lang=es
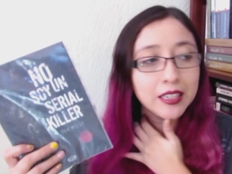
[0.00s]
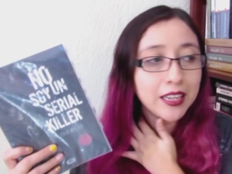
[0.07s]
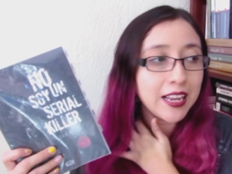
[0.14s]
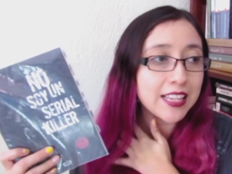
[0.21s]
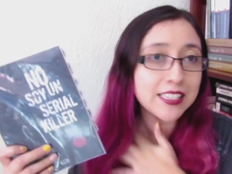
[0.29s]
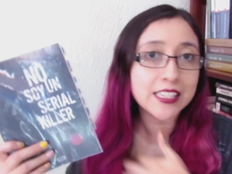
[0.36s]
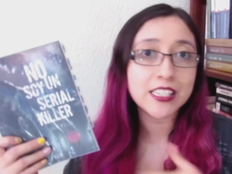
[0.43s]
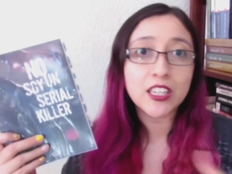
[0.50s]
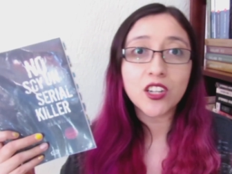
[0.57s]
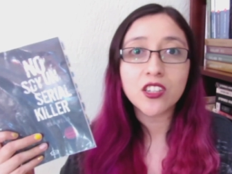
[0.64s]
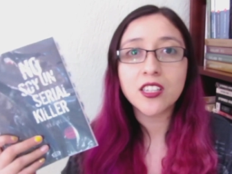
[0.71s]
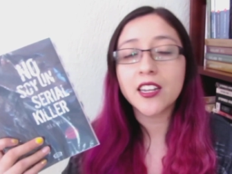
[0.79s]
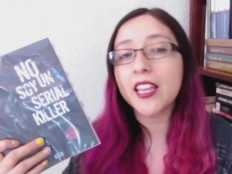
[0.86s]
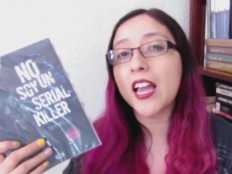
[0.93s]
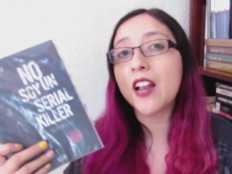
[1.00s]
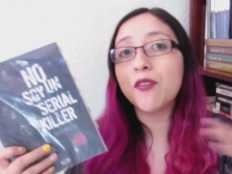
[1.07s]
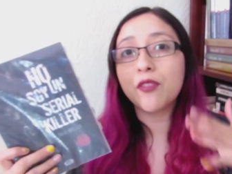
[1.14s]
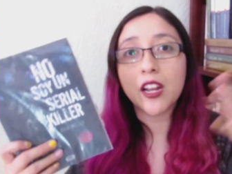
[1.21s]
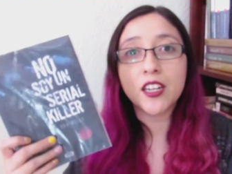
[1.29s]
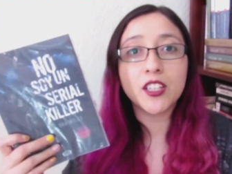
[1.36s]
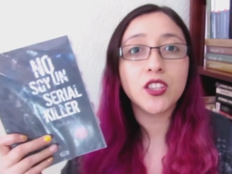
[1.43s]
el asesino sería el
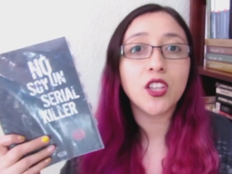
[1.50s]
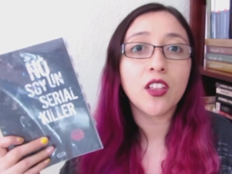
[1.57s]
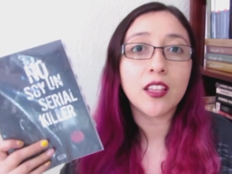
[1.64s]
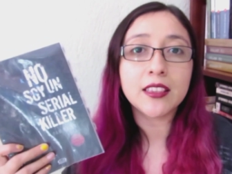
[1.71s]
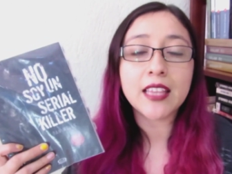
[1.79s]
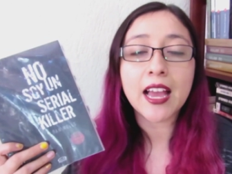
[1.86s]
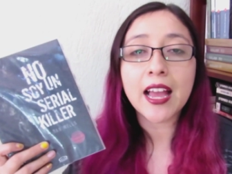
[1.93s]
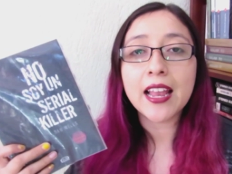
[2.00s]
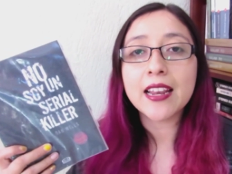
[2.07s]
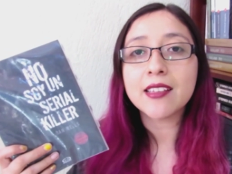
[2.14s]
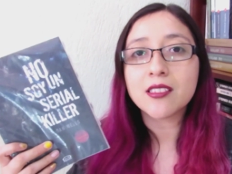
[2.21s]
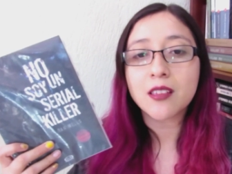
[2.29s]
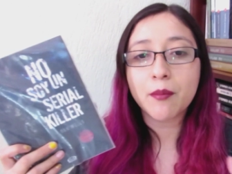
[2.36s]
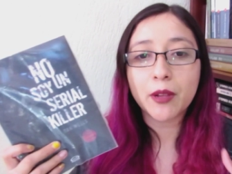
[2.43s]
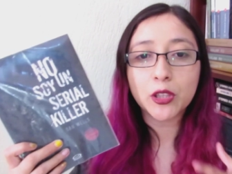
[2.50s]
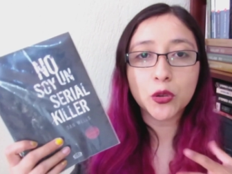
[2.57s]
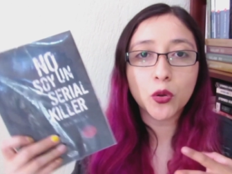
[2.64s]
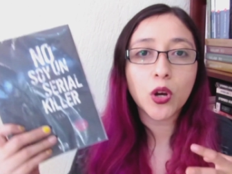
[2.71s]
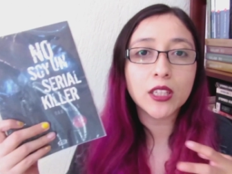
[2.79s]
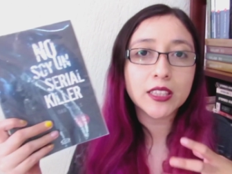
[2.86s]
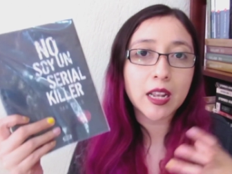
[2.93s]
fulanito de tal, este
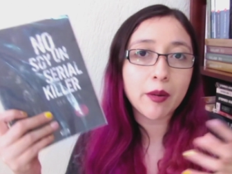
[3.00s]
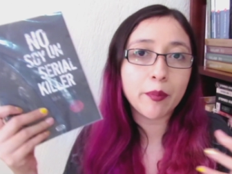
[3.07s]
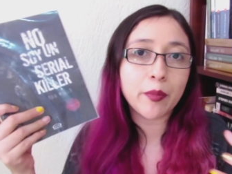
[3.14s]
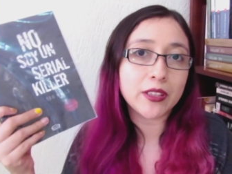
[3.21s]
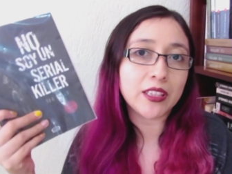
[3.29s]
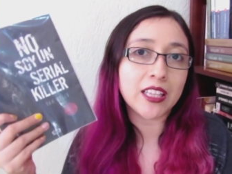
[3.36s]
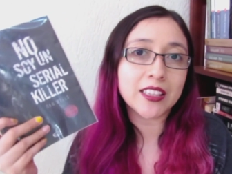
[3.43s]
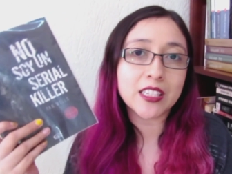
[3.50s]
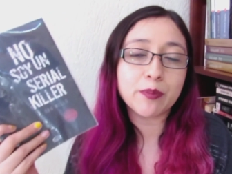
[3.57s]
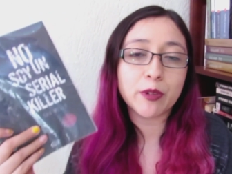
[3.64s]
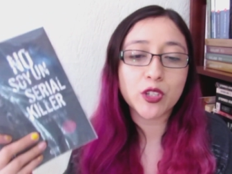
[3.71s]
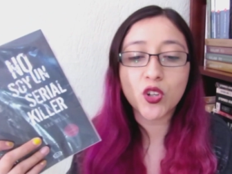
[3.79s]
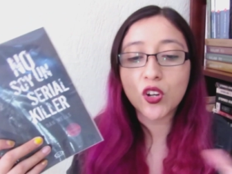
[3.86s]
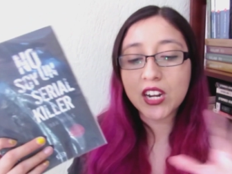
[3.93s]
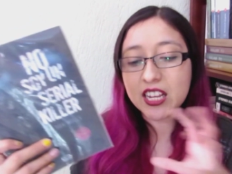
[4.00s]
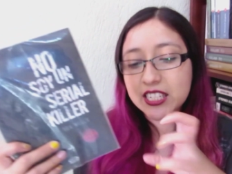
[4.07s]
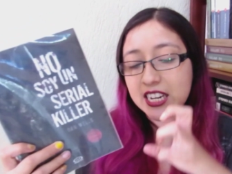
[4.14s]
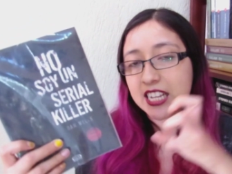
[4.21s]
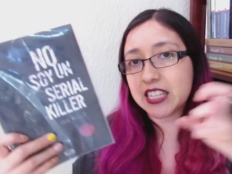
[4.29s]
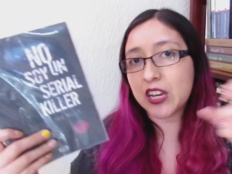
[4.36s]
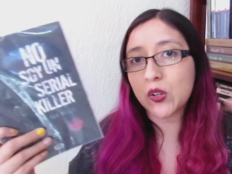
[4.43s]
mató a, a tantas personas y
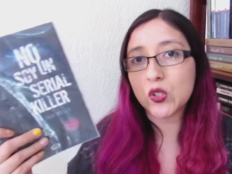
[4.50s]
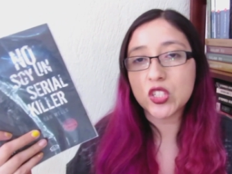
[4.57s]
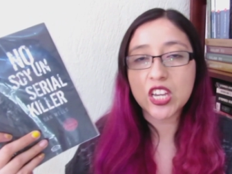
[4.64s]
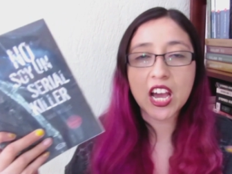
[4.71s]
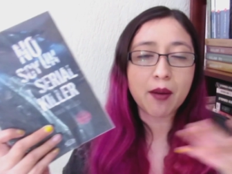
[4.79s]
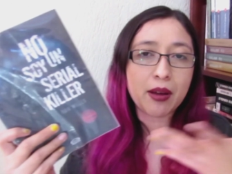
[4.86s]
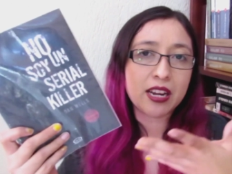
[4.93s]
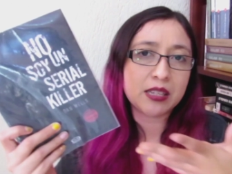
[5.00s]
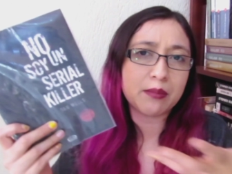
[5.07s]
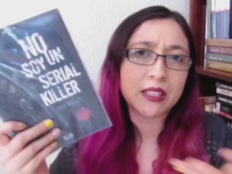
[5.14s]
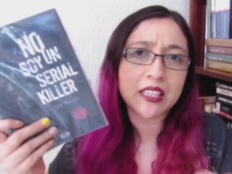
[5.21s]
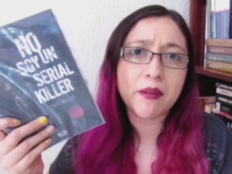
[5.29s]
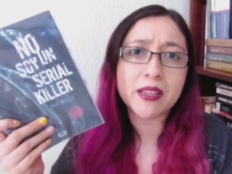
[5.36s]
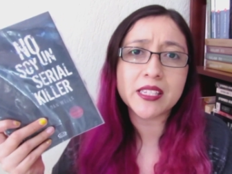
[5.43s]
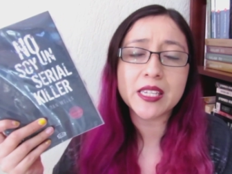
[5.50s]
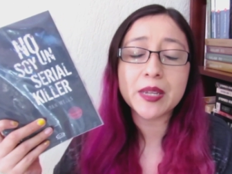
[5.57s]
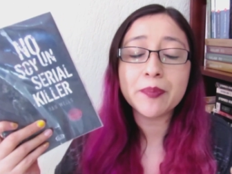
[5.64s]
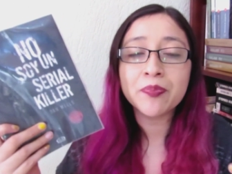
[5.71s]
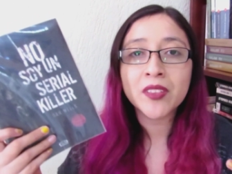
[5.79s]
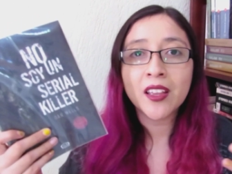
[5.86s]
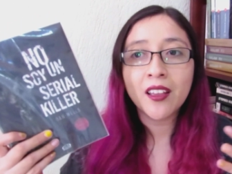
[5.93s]
las degollaba, las mataba así.
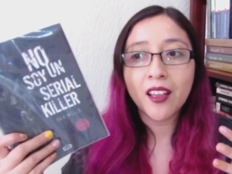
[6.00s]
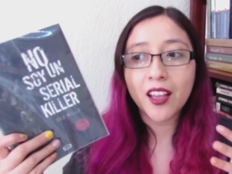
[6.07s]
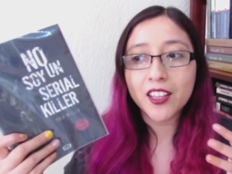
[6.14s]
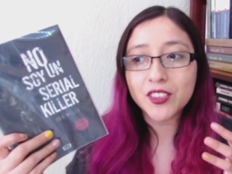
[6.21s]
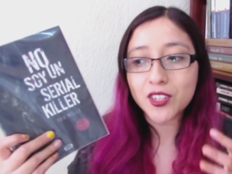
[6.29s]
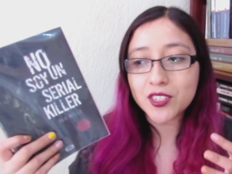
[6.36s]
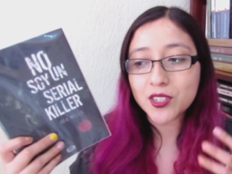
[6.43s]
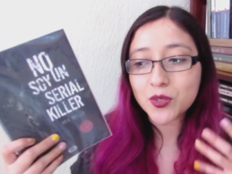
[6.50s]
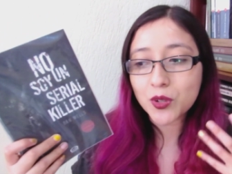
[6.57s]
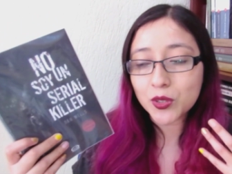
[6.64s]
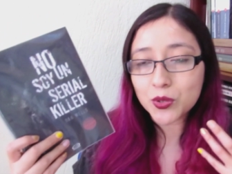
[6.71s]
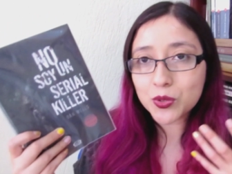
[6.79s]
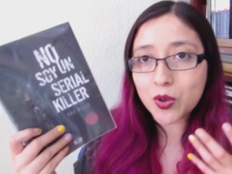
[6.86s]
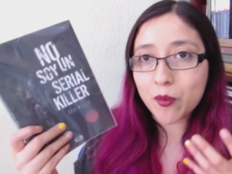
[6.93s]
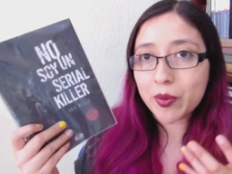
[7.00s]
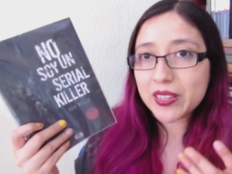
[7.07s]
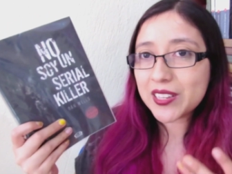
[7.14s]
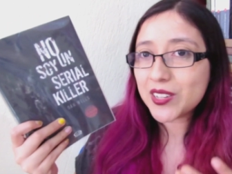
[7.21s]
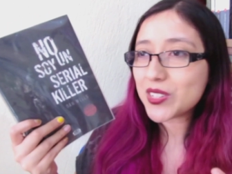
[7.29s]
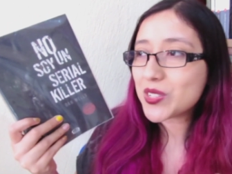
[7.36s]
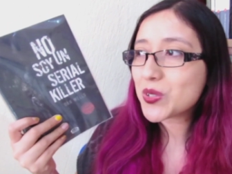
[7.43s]
Entonces, cuando sus
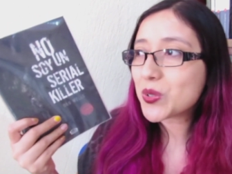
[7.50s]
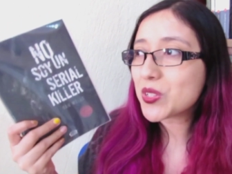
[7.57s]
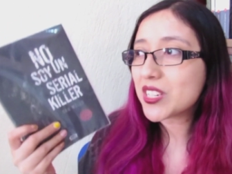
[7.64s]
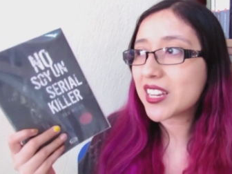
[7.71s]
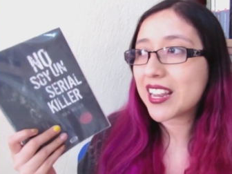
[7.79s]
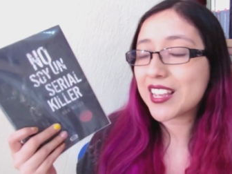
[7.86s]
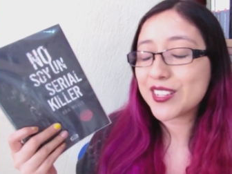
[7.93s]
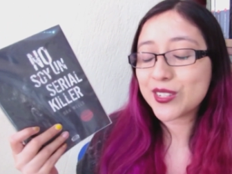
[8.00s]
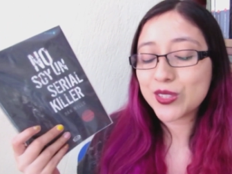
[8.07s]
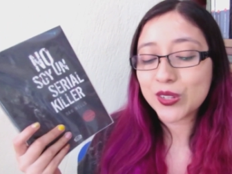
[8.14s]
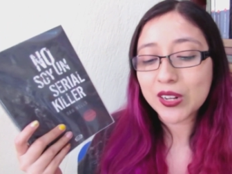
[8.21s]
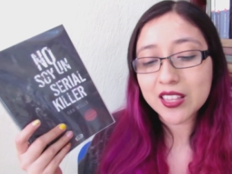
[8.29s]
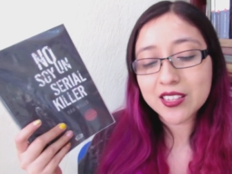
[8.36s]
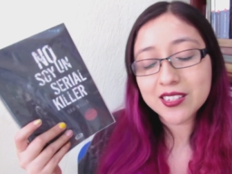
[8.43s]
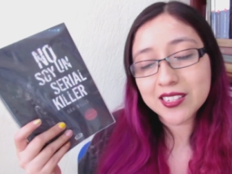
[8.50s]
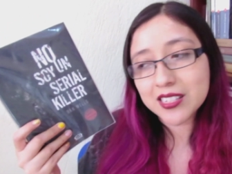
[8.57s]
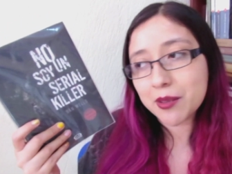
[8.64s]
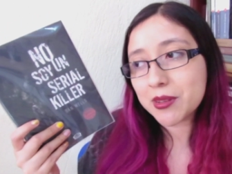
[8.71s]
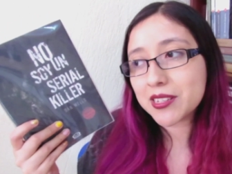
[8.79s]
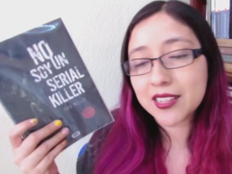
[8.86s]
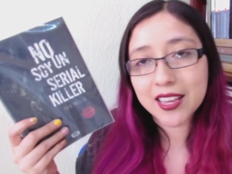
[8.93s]
compañeros escuchan esto, le dicen,
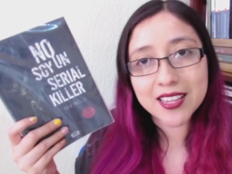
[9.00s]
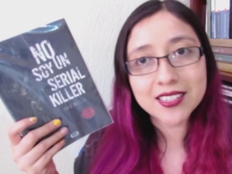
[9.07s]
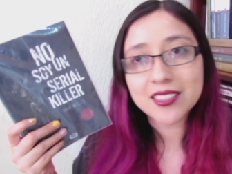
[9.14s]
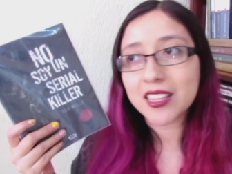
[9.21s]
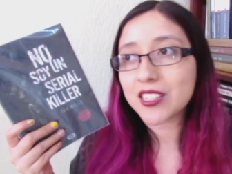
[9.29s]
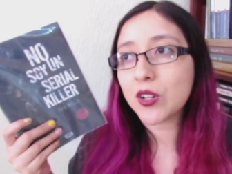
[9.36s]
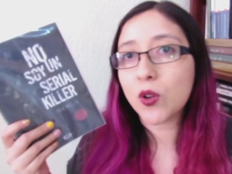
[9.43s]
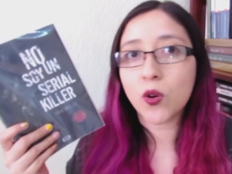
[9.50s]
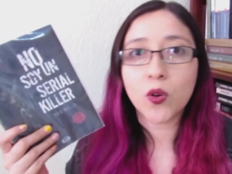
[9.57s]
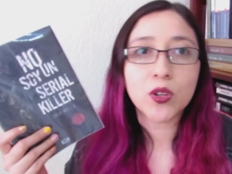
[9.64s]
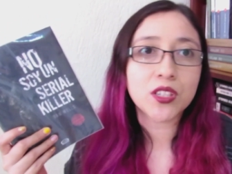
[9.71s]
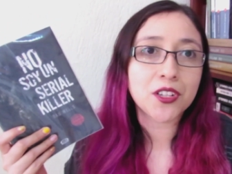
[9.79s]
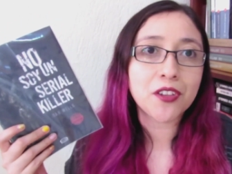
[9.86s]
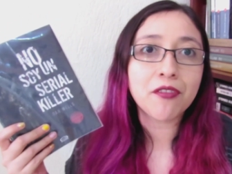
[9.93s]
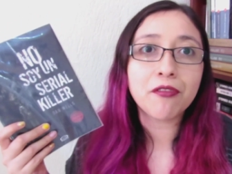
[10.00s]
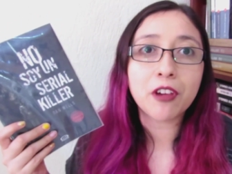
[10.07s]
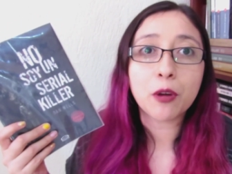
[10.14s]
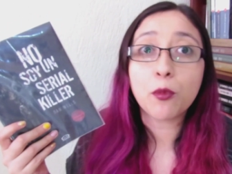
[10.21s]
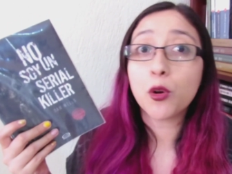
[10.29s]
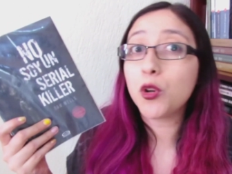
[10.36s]
¿sabes qué? Estás loco, estás enfermo,